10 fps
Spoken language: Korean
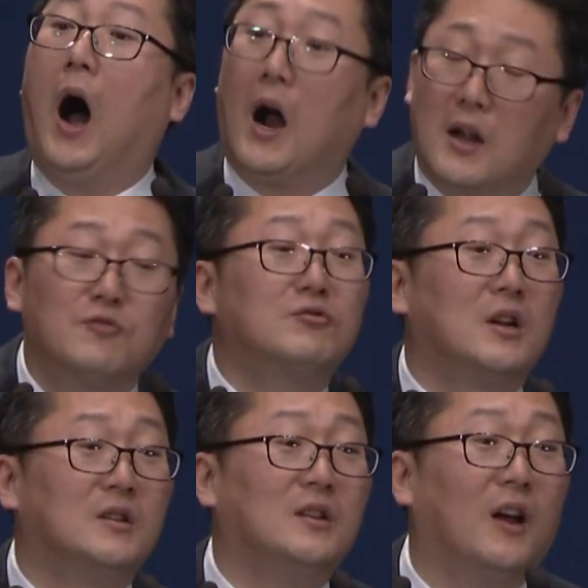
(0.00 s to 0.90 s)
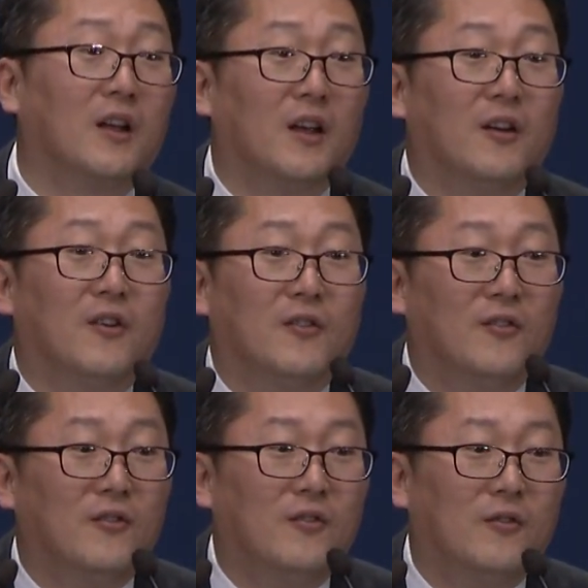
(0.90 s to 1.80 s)
알아주라는 이야기예요.
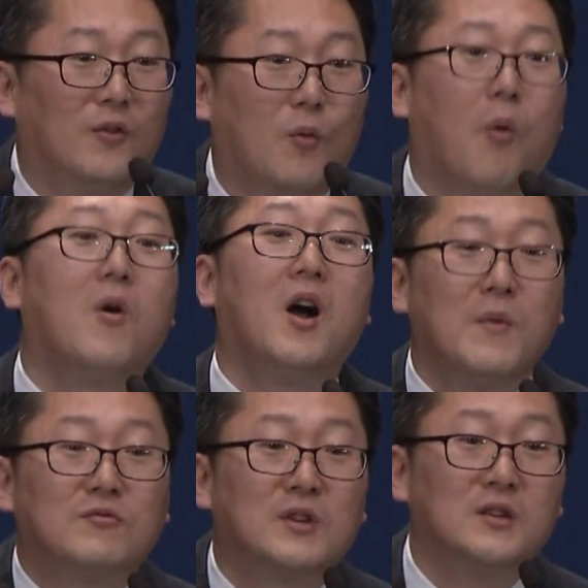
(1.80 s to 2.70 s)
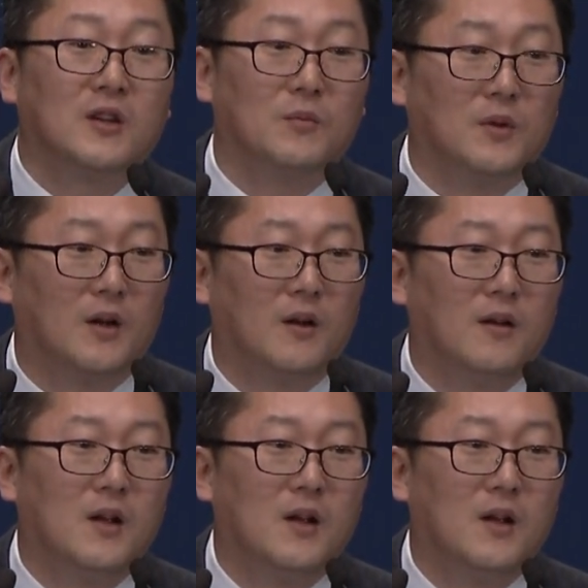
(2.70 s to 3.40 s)
공감해 주라는 이야기입니다.